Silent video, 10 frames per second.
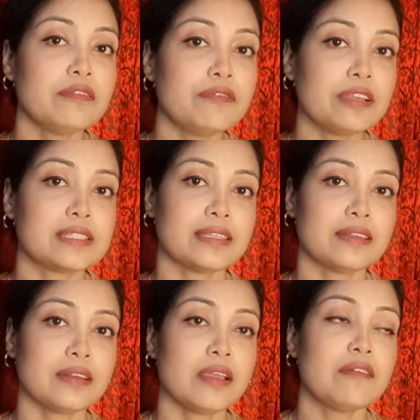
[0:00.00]

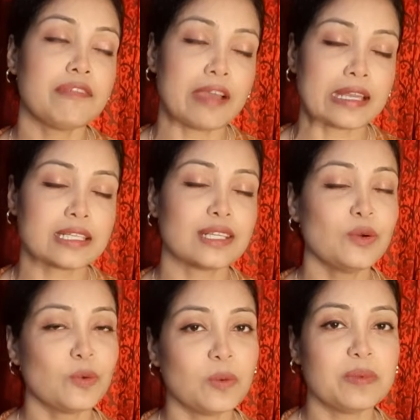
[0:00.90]
ফেসের
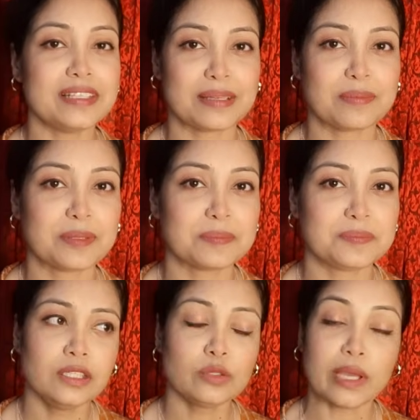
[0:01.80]
ফ্যাটটাও কমে যাবে
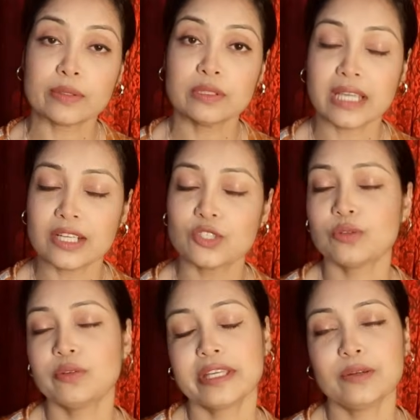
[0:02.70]
তো এখন তার
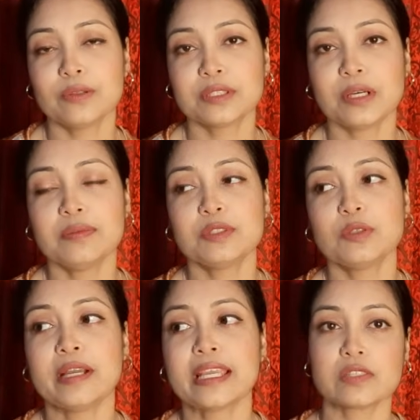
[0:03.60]
জন্য কি করতে হবে
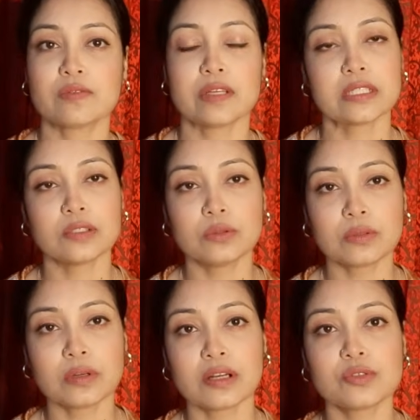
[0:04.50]
তোমাকে ফ্যাটটা
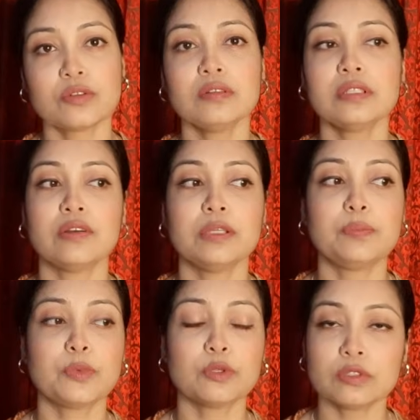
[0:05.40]
দূর করার জন্য তাহলে
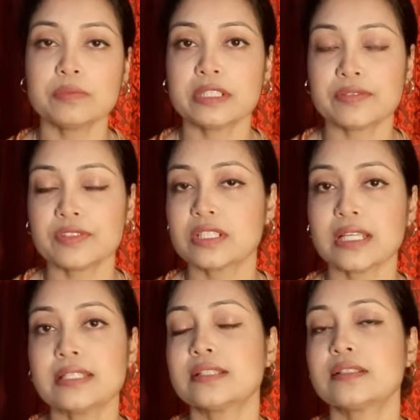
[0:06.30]
প্রথম
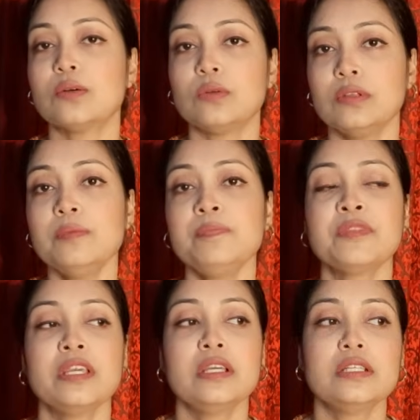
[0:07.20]
টিপসটাই যেটা হলো
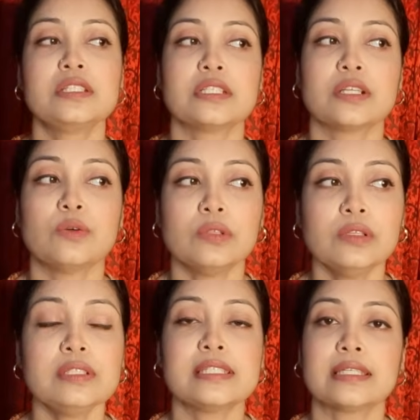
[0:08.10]
সেটা
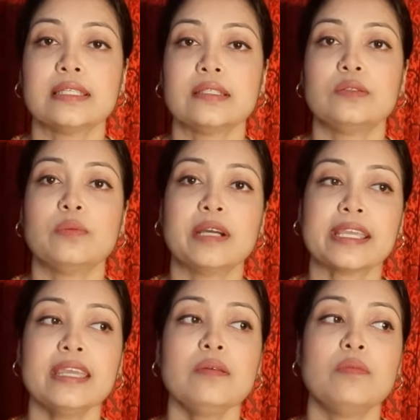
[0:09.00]
হলো যে
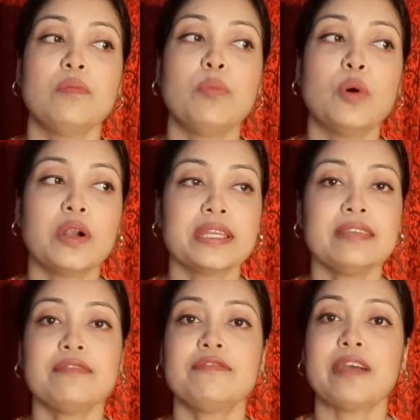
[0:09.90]
তোমাকে বডি
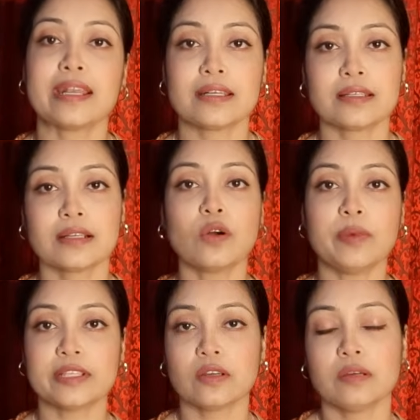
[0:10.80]
ফ্যাটটা
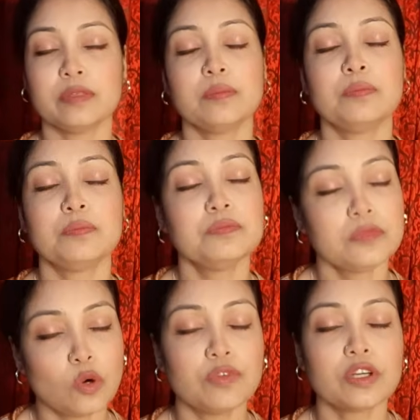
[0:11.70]
কমাতে হবে
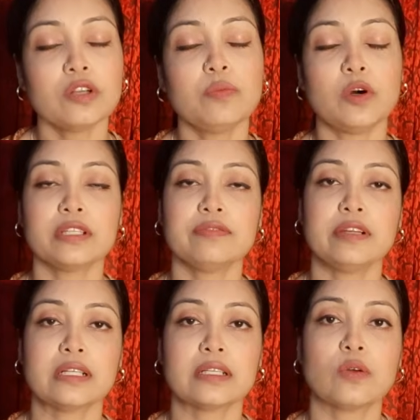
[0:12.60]
ওভারঅল বডি
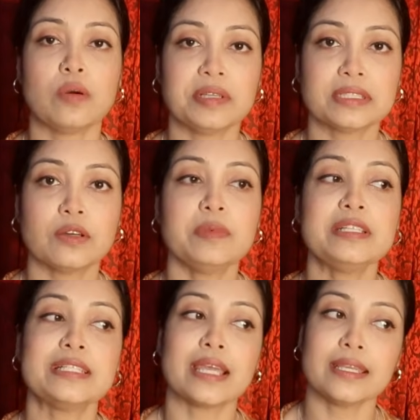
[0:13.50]
ফ্যাটটা কমাতে হবে
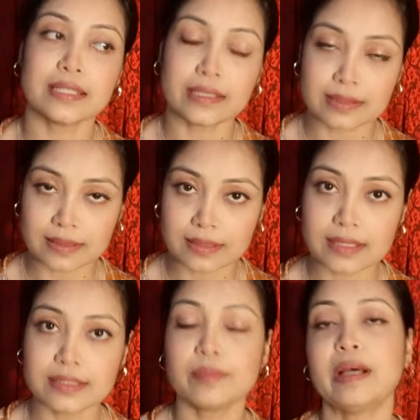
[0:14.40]
ডায়েট
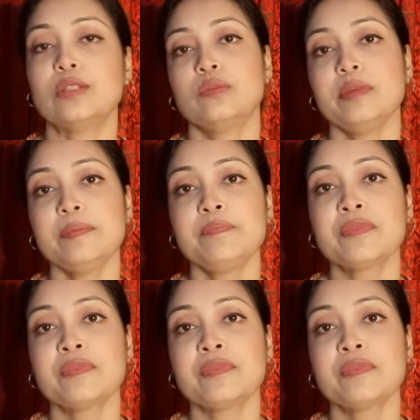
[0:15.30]
এক্সারসাইজের মাধ্যমে